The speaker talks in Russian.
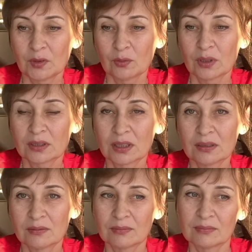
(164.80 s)
ну,
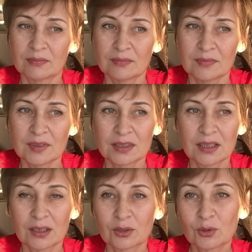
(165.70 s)
как-то
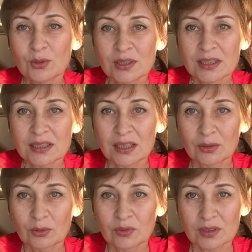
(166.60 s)
Знаю, грустно
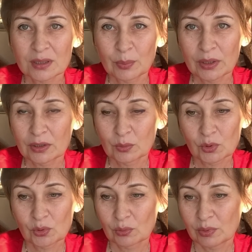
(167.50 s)
становится, поэтому,
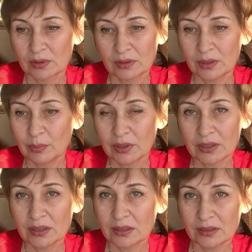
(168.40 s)
чтобы не
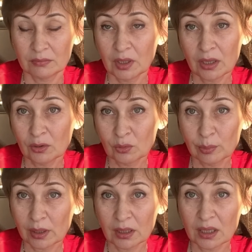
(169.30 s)
бередить, я их
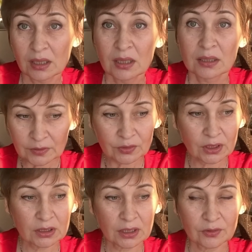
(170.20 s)
убрала.
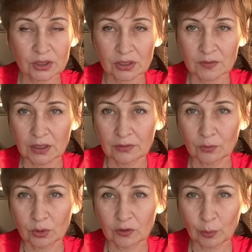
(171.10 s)
Фотографии сейчас в
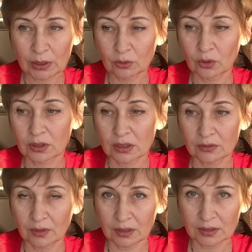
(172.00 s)
телефонах полно,
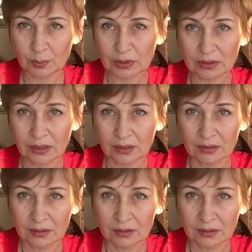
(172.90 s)
открывай и смотри.